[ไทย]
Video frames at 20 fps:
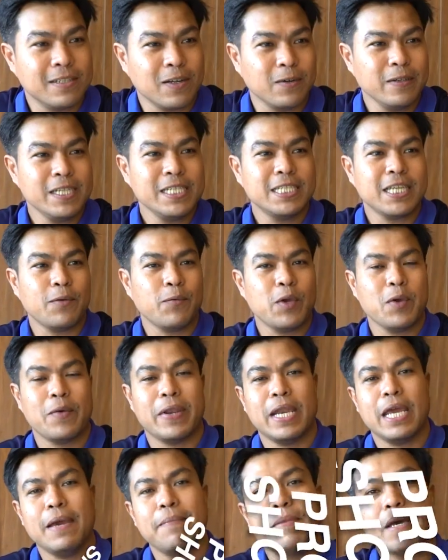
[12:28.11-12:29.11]
Sony
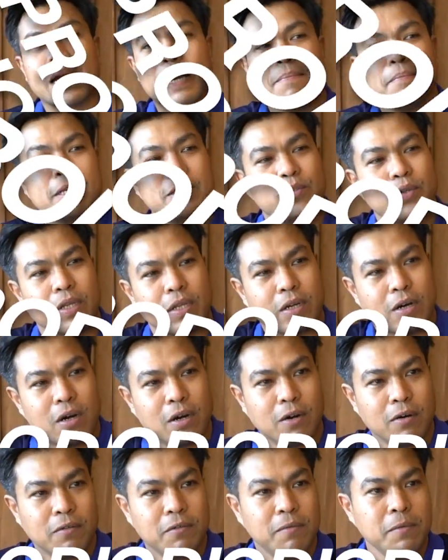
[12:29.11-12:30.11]
ZV-1S นะครับในส่วนข
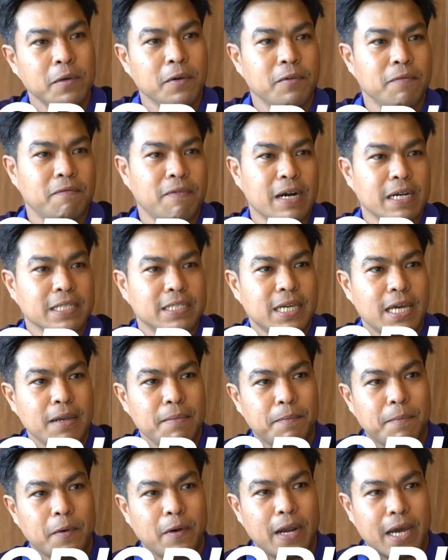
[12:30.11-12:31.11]
องฟังก์
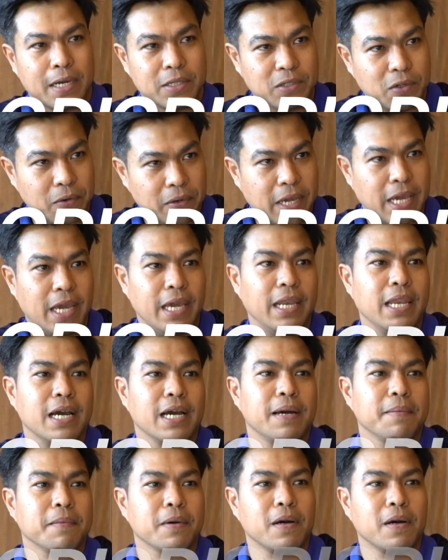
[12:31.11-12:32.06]
ชัน Product Showcase นะค